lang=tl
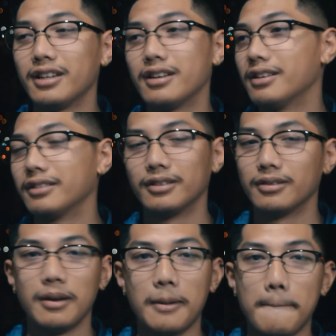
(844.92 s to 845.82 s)
long.
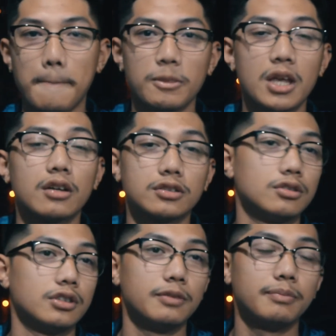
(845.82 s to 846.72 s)
Gusto ko
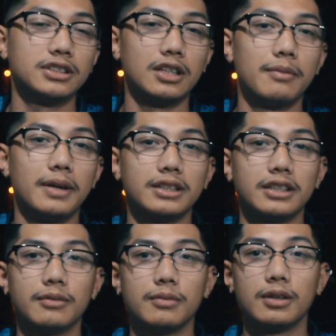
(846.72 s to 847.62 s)
rin pasalamatan
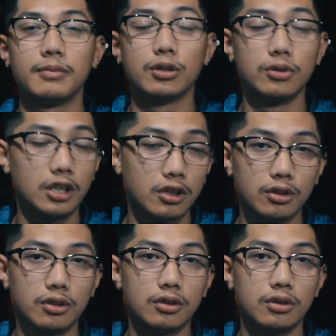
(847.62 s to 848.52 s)
ang mga magulang
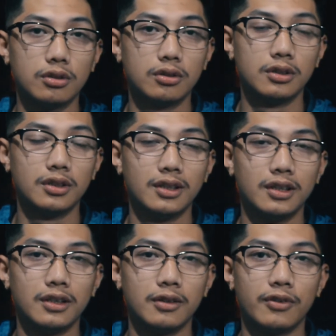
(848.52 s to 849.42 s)
ko
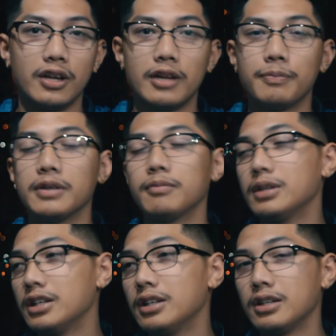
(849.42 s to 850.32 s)
for helping
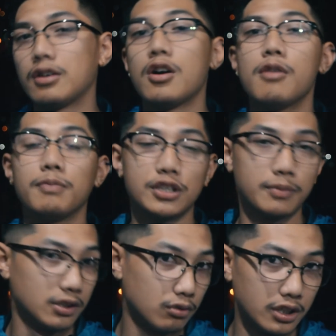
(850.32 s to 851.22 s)
me accomplish my
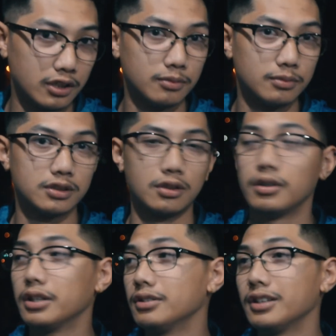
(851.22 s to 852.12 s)
dreams. So,
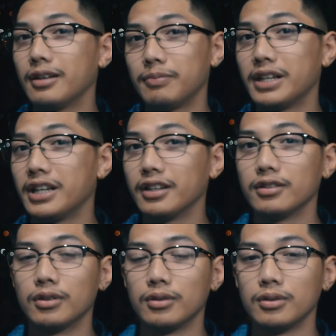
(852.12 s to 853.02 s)
ayun nga, parang
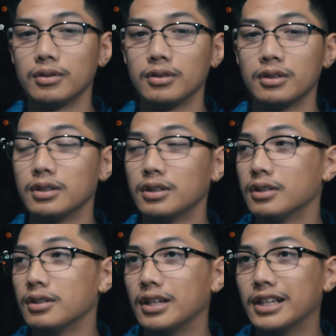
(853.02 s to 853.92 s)
ito.
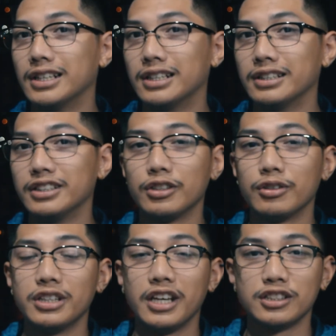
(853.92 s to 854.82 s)
Uh, hindi ko
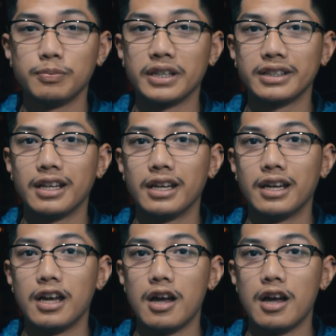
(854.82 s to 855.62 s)
ina-expect na